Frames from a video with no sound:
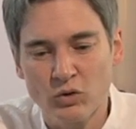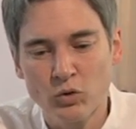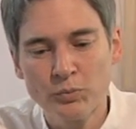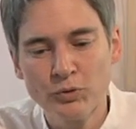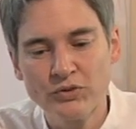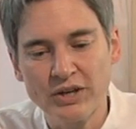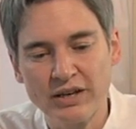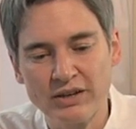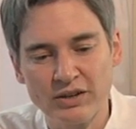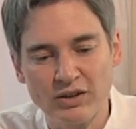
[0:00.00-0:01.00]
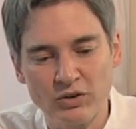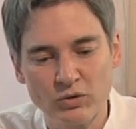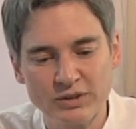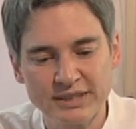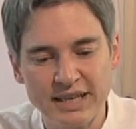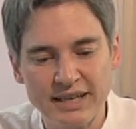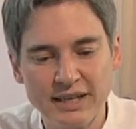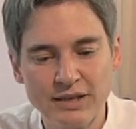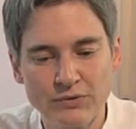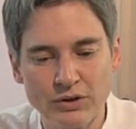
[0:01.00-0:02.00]
au plus tard, euh, quand ça
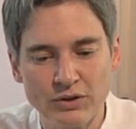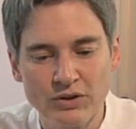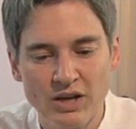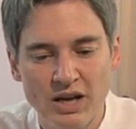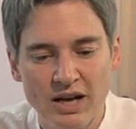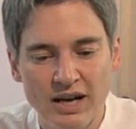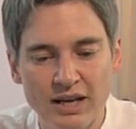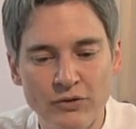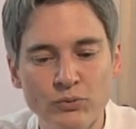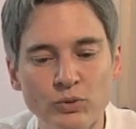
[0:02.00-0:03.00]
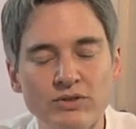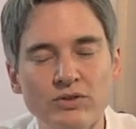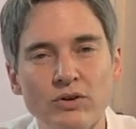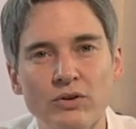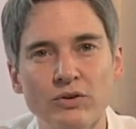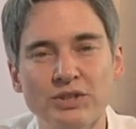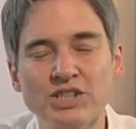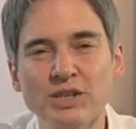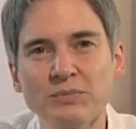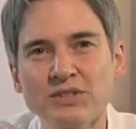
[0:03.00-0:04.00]
arrive euh, à la fuite en
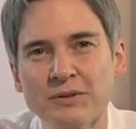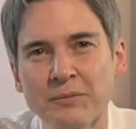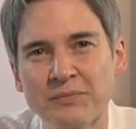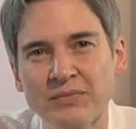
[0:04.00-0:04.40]
Égypte,